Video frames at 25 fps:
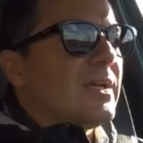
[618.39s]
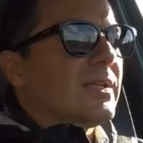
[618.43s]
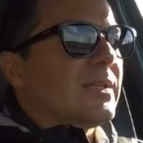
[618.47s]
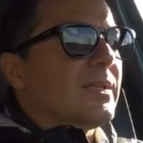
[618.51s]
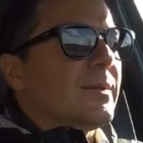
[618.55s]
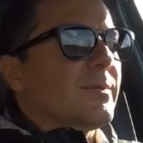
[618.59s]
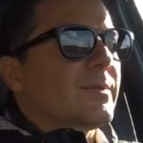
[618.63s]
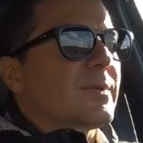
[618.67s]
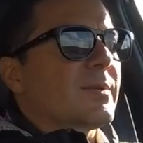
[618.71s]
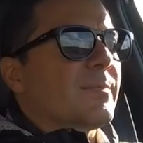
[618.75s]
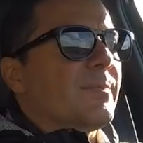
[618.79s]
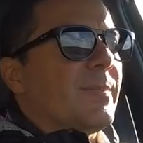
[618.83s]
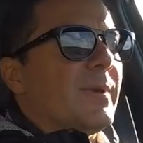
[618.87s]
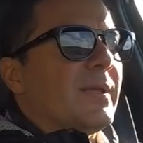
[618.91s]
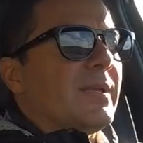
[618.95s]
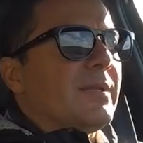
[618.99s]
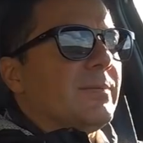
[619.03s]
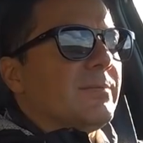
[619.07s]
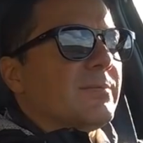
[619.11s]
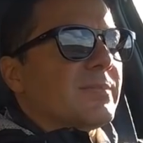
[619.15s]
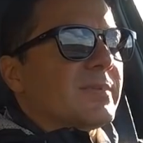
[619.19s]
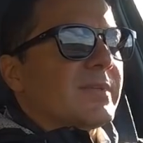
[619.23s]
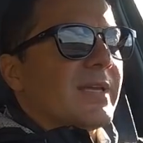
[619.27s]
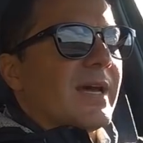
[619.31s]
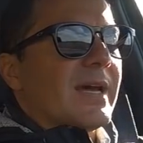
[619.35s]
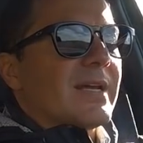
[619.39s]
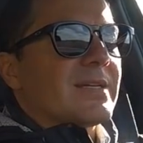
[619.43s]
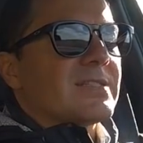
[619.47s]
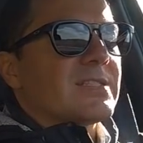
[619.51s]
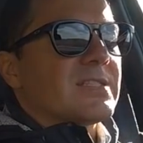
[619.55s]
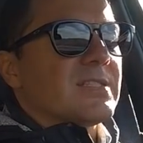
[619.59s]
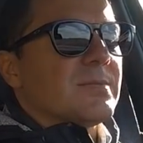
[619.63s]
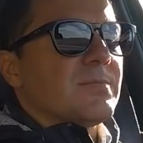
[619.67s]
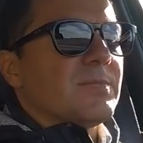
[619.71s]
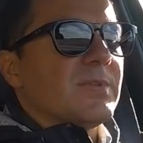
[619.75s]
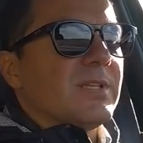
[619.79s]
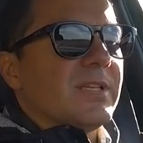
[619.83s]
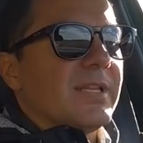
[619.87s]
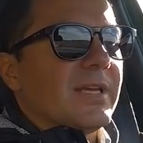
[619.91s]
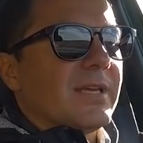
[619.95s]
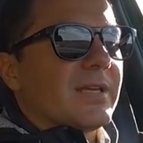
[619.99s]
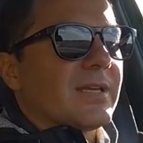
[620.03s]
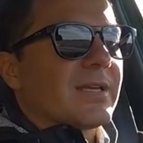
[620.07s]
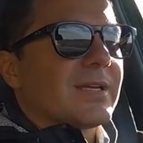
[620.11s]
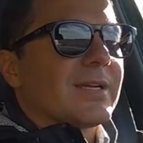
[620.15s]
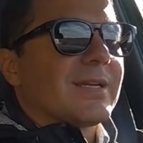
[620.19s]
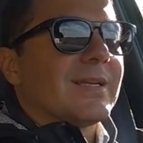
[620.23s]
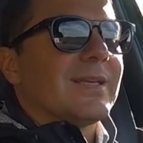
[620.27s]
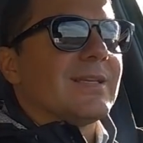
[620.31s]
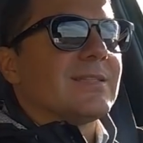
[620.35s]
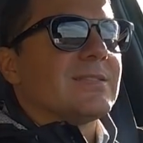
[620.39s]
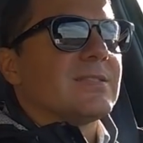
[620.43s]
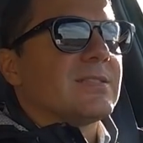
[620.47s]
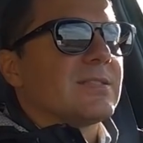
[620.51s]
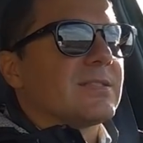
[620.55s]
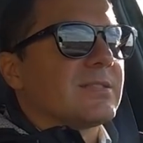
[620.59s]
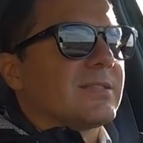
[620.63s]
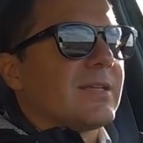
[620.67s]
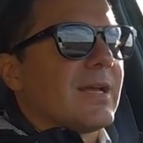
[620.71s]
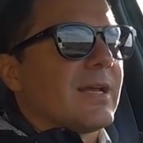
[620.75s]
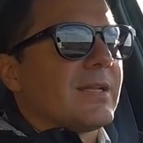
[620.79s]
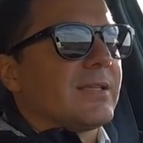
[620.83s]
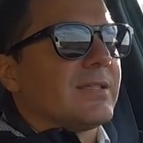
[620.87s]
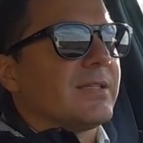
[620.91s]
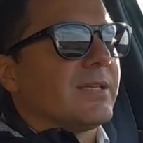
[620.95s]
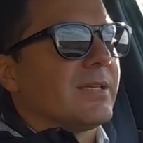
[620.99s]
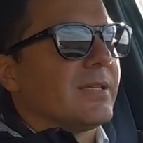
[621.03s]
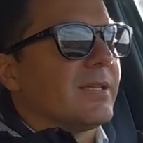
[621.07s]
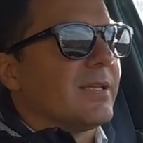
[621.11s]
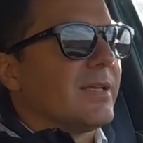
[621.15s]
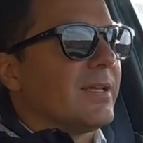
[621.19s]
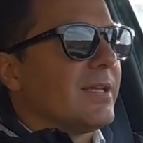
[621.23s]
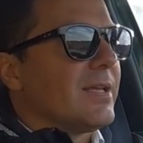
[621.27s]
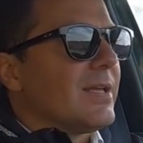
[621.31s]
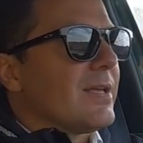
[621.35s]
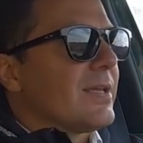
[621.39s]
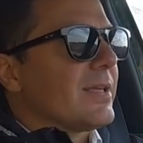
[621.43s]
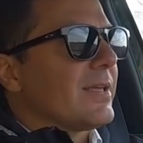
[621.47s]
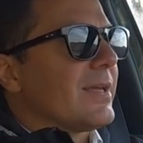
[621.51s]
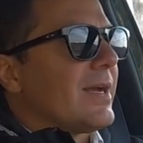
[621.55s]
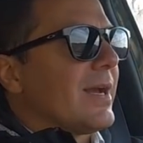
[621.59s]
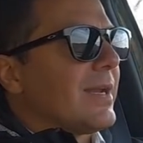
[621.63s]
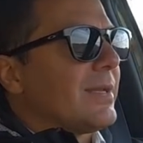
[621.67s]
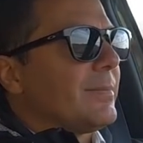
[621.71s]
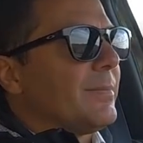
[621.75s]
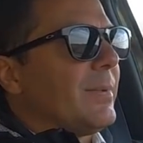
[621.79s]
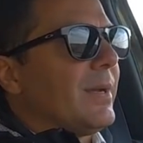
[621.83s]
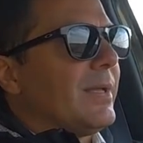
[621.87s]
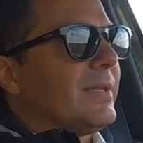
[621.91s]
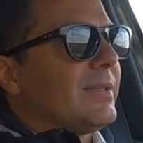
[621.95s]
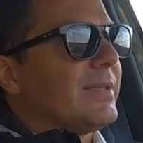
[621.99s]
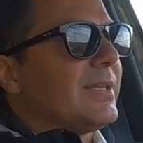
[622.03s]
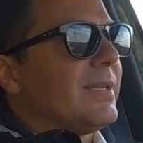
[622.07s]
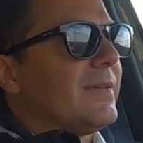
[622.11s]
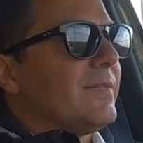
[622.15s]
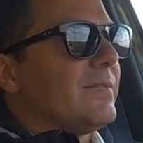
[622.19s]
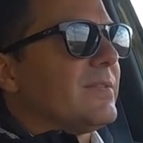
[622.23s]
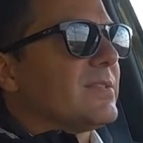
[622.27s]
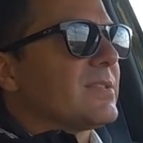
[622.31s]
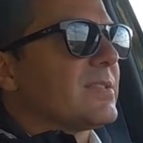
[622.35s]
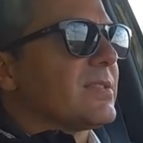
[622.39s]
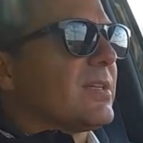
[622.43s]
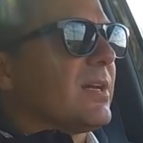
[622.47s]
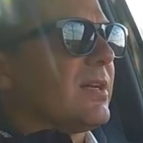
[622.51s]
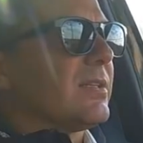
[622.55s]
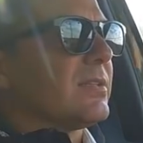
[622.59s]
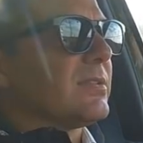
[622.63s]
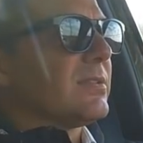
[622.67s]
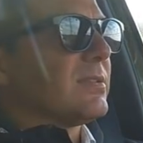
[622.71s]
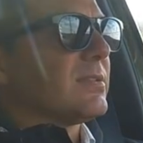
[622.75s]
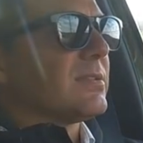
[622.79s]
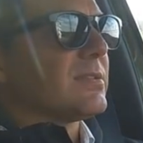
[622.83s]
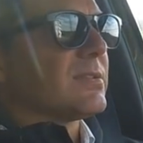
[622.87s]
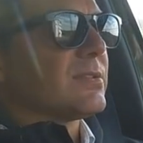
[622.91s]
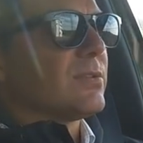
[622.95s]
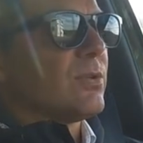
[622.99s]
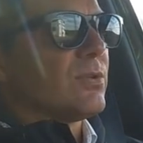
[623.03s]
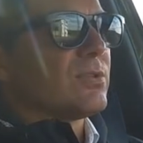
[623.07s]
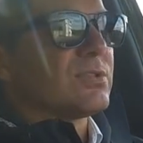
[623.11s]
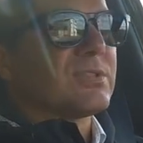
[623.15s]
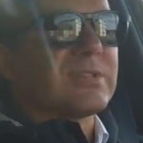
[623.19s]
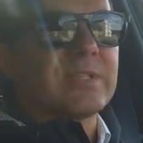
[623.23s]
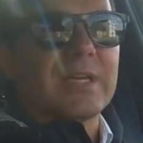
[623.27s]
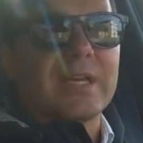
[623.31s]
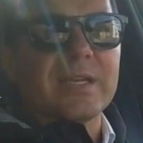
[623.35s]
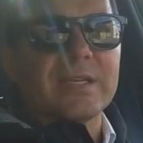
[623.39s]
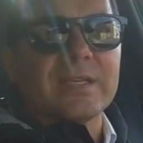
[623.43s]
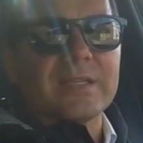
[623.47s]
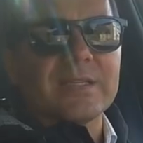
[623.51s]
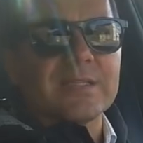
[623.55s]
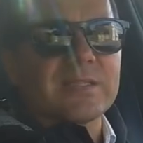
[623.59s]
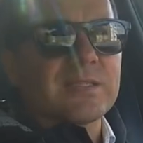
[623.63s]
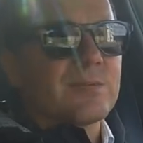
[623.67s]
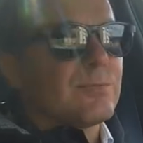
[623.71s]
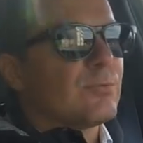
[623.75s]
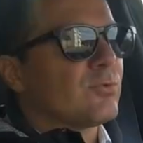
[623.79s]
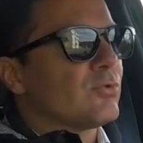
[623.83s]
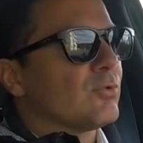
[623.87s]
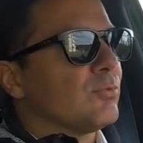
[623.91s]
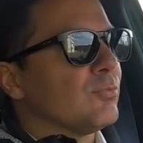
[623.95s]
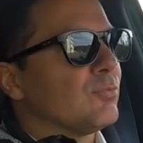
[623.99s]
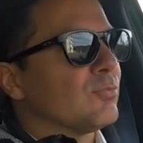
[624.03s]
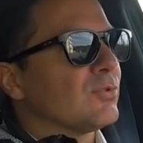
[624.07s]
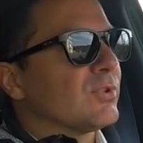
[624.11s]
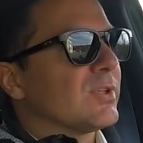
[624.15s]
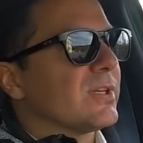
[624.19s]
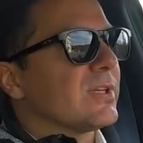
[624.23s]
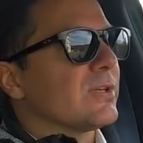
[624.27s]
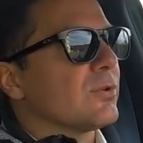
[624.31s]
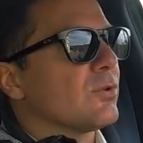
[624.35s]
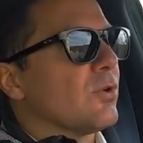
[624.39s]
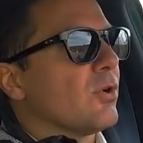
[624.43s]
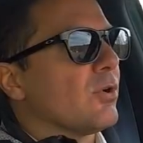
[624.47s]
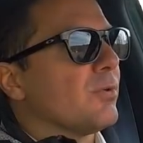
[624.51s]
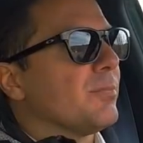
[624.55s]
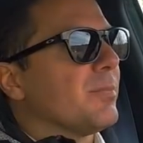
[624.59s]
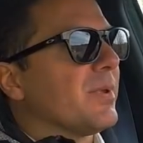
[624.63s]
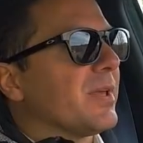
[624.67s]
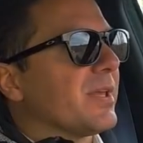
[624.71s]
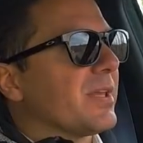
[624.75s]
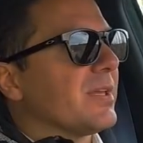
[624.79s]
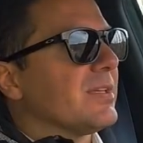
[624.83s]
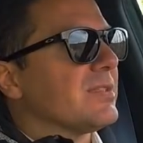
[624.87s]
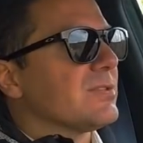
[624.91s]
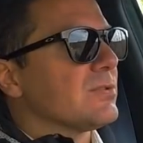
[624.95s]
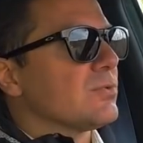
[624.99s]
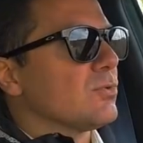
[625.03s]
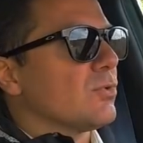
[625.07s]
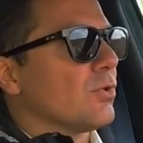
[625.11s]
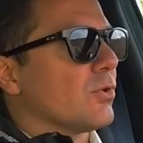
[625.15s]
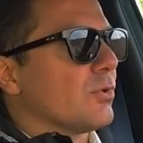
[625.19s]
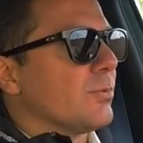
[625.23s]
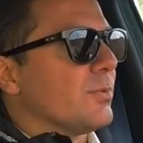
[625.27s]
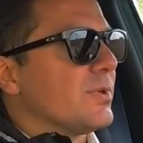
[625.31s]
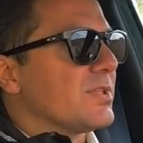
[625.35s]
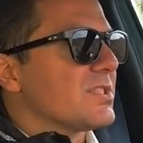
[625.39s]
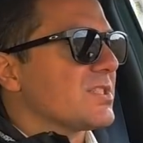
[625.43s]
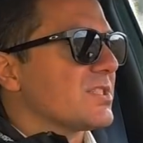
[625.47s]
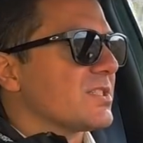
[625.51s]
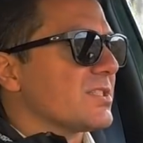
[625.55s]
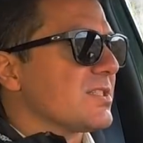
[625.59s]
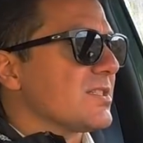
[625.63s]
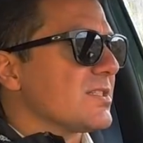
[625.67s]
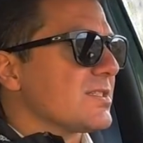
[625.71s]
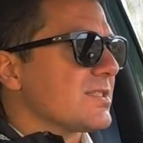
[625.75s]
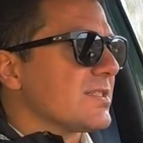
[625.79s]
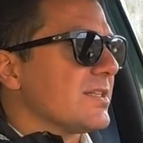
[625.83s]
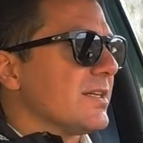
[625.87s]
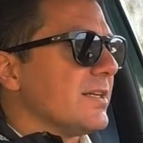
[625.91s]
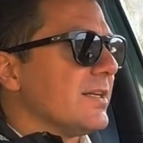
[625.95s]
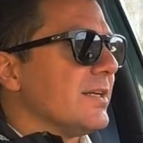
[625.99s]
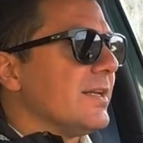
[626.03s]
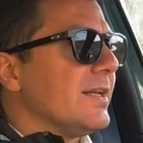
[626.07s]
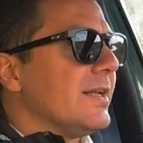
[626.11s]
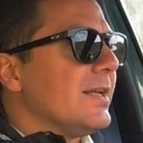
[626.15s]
Tabii ki benim tercihim yine klasikten yana. Yani ben devir saati, hız göstergesi bütün bunları görmek istiyorum açıkçası.